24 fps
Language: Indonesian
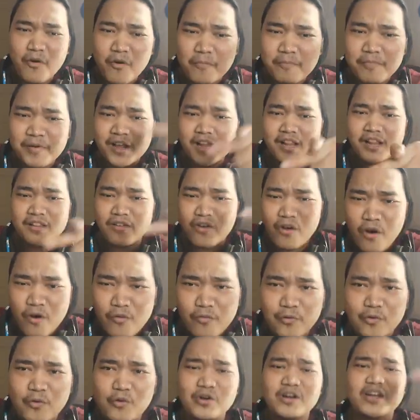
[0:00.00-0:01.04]
mobil
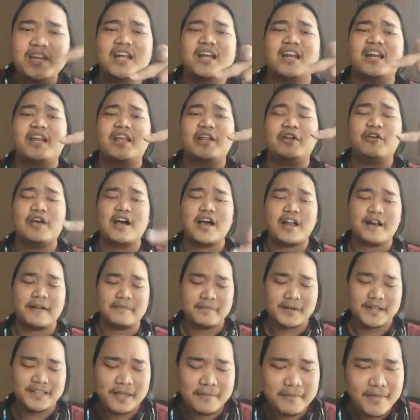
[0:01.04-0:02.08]
off-roader gitu kan.
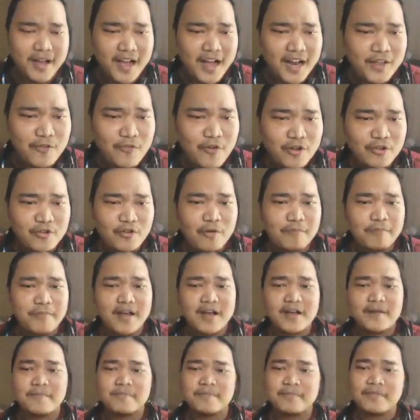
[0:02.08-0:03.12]
Pertama kali gua
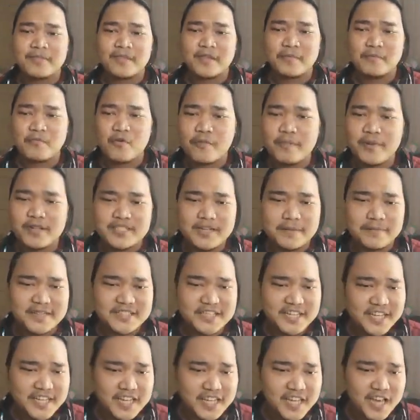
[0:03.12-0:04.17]
nyoba mobil sampai
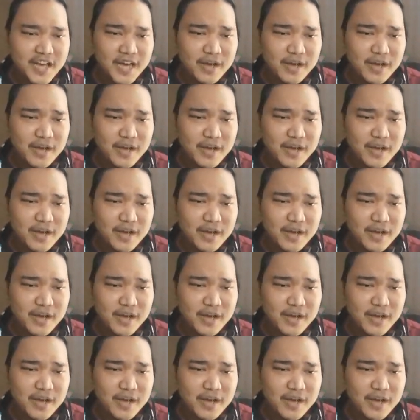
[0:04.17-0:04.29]
sini